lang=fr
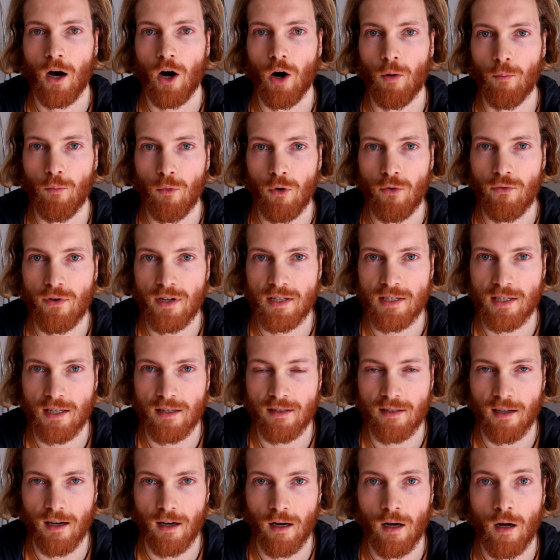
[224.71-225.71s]
en mauvais
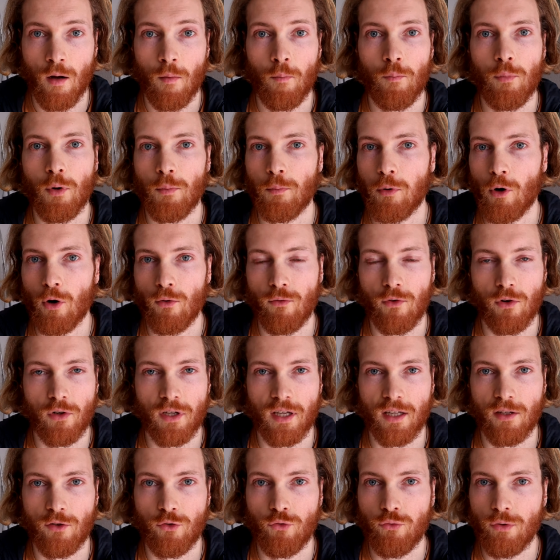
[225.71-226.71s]
état peut
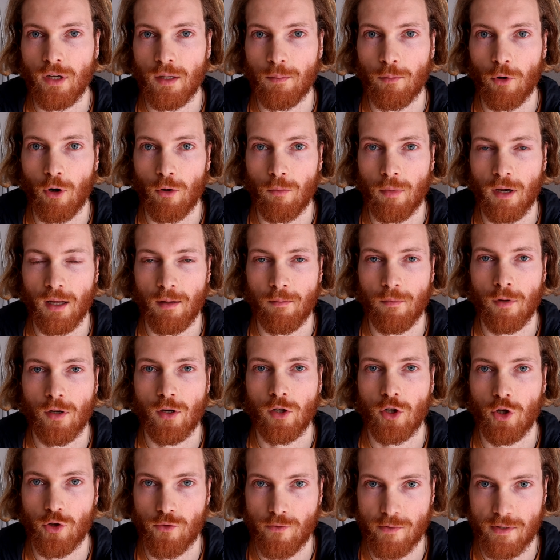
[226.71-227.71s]
provoquer tous les problèmes
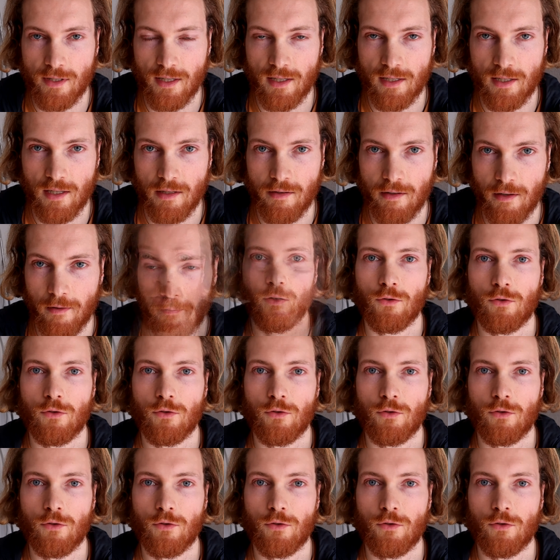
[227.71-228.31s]
que je vous ai cités.